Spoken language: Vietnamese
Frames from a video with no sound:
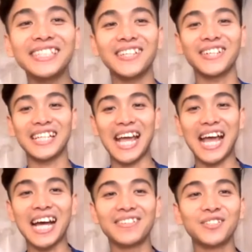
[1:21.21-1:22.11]
chào cả
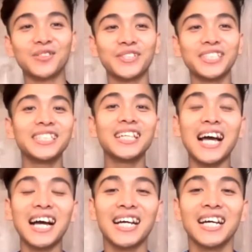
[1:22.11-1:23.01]
nhà cũng như
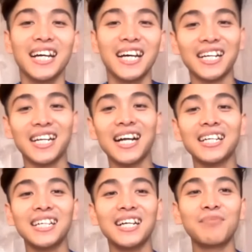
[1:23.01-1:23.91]
là uh,
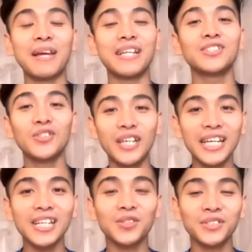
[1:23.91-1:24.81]
các uh, mến
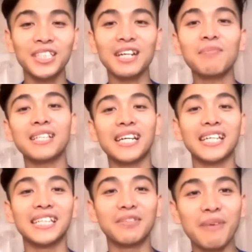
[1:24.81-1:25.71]
yogi cũng như các bậc
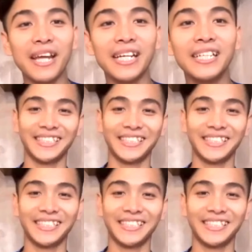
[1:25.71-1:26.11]
thầy thân mến.